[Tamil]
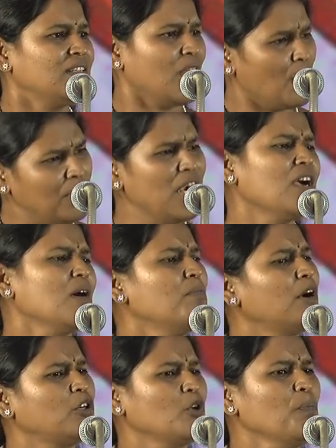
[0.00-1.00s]
தமிழகம்
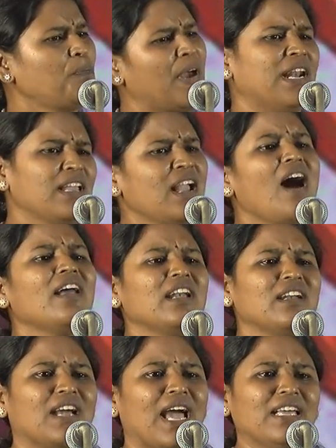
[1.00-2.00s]
மட்டும்
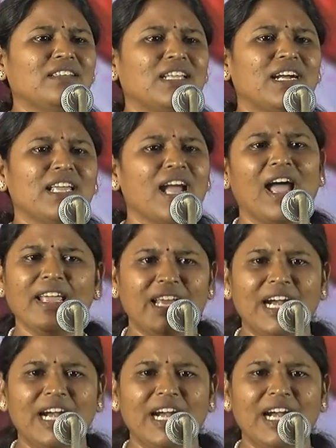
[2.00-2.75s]
பெரியாரின் கைத்தடியாய்